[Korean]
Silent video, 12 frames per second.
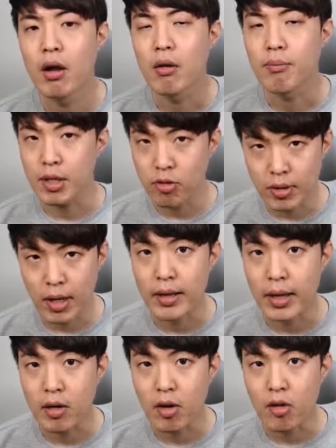미루다가
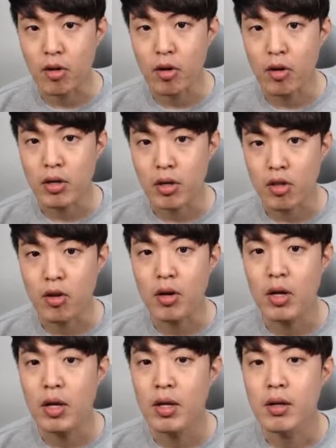되는 거죠.
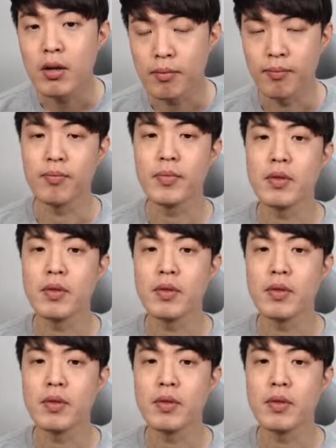그렇죠? 음.